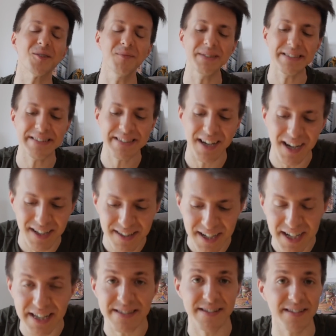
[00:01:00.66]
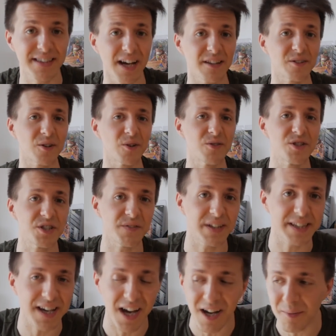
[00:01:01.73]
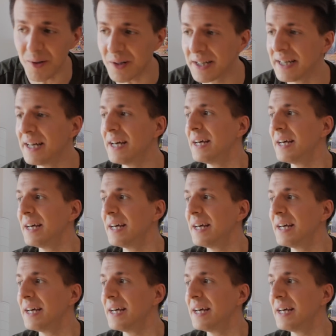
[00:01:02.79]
Come state ragazzi? È tanto che non ci vediamo.